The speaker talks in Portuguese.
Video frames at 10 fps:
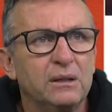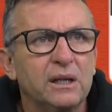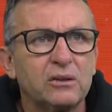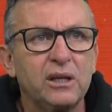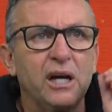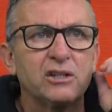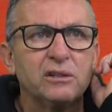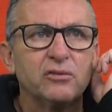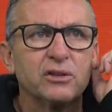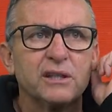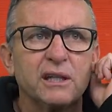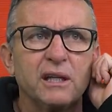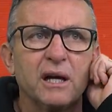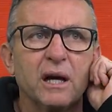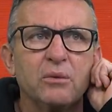Neto, que acha de você
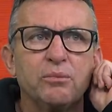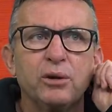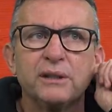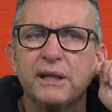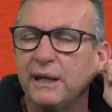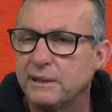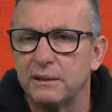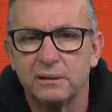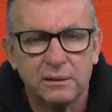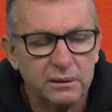criar um podcast?